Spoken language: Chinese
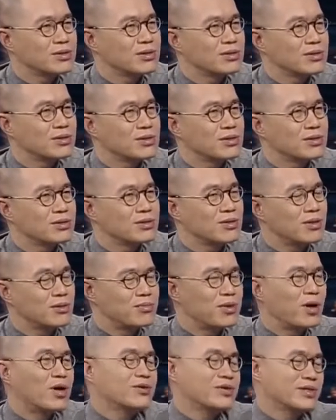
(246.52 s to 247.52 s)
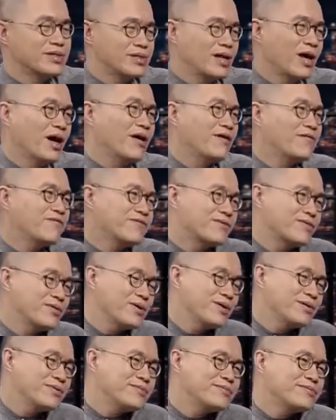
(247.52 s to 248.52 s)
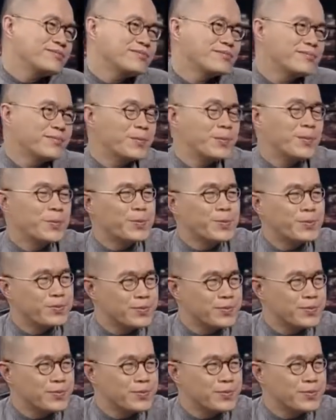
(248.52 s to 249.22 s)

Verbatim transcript: 说一说，美国中产阶级的生活，无聊的生